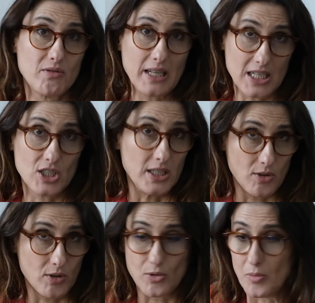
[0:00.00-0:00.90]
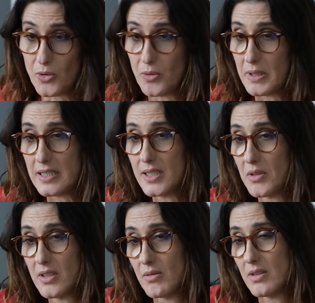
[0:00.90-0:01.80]
vem da China o que eu compro no Brasil,
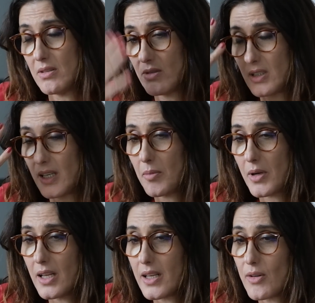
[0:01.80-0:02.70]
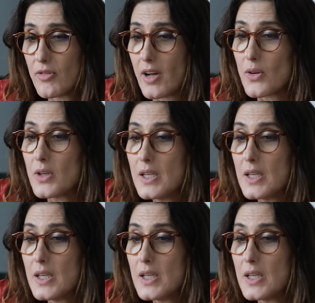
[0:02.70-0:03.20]
então não sei nem para que, que eu falo.